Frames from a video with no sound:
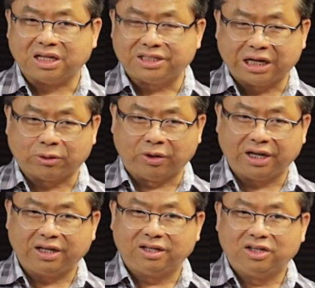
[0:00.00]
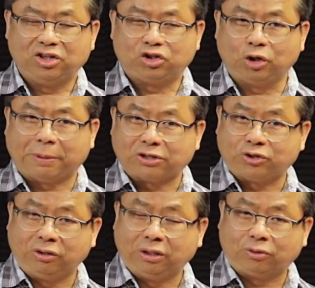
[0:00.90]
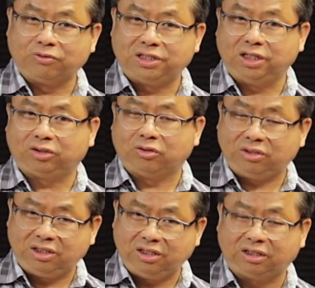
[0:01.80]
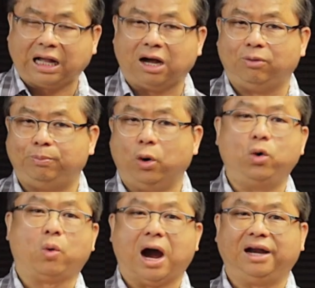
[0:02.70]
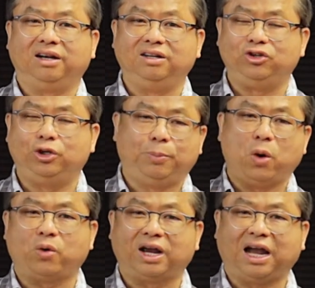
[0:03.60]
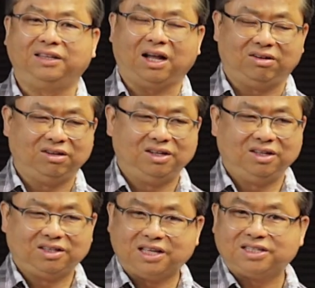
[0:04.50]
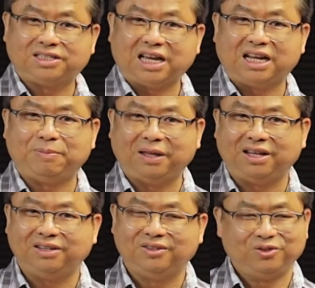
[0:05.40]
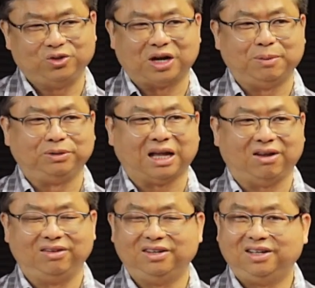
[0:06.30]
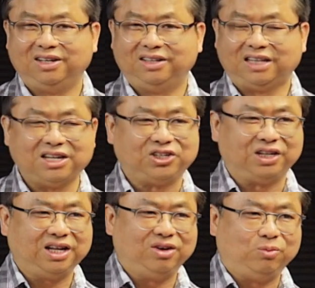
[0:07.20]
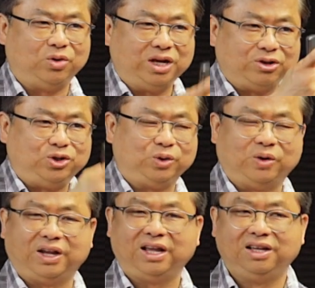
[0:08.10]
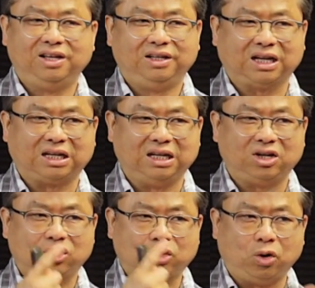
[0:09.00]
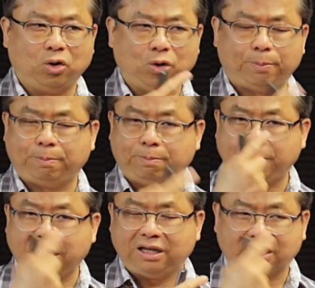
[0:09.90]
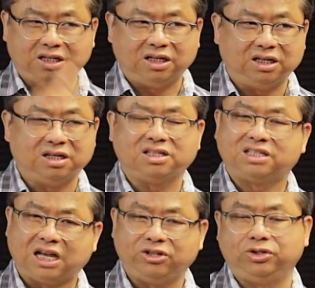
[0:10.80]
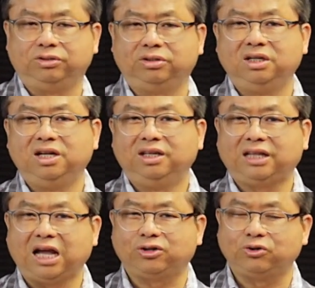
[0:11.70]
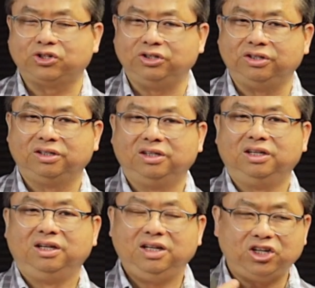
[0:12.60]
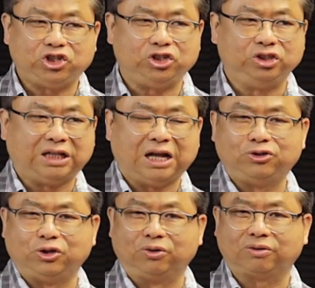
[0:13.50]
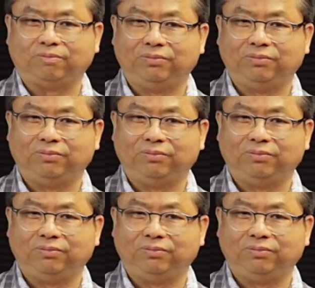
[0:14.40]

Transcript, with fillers: 结果呢就把所有的东西都移到博物馆。你去博物馆看到，但是在那边呢就看不到。但是呢，我也去过呢那个哥贝克山丘，它就是历史当中。